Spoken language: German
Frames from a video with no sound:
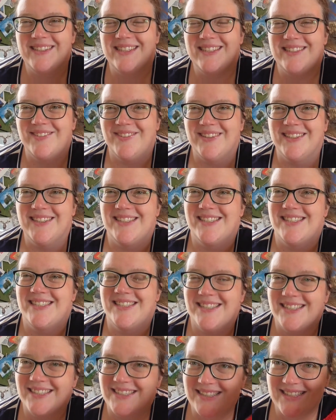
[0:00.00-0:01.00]
Und ich finde
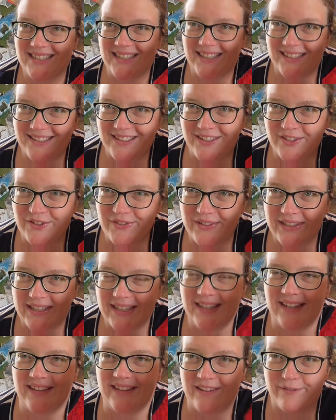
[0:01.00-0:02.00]
es sehr, sehr
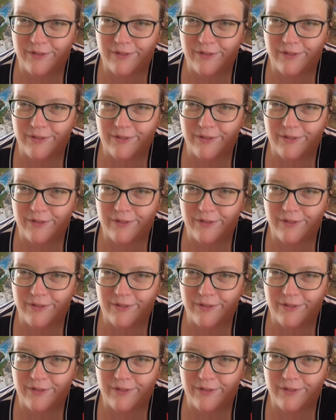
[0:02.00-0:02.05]
schwierig